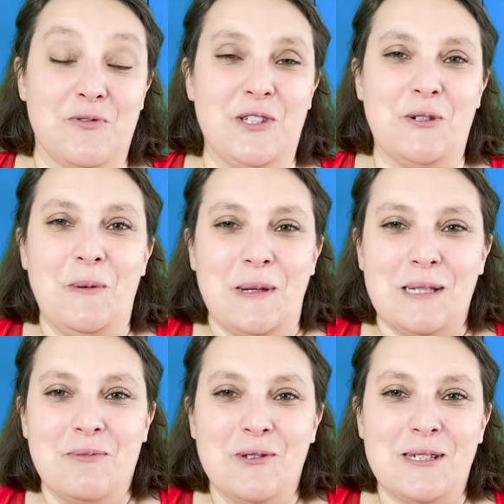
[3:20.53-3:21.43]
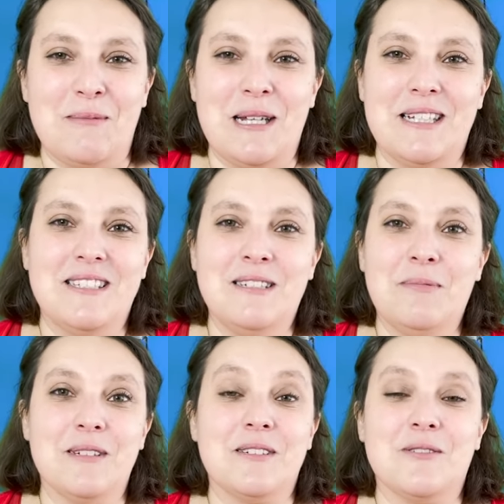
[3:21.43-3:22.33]
fiche complètement de sa maladie
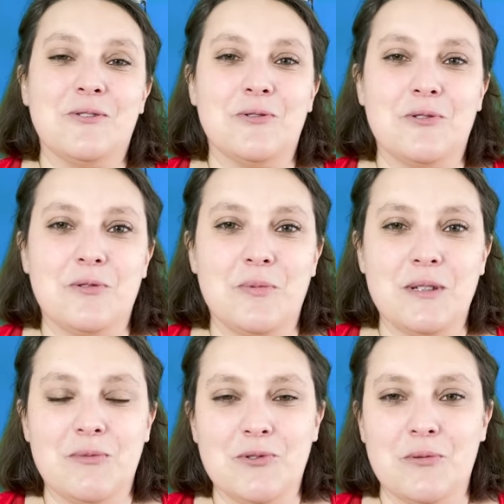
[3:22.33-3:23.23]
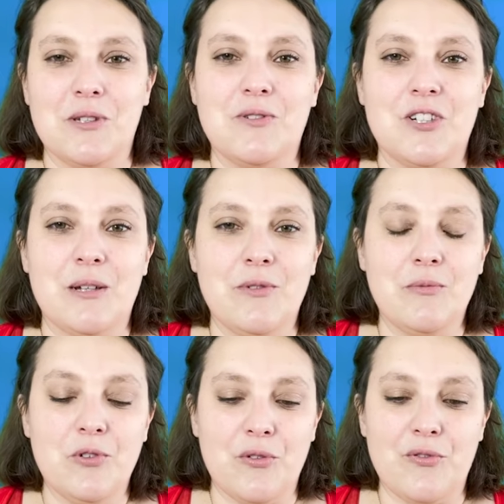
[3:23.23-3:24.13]
parce que je suis complètement tombée sous le charme de
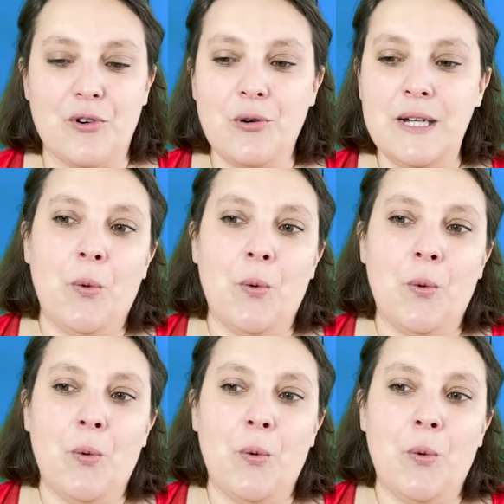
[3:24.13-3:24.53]
mon enfant.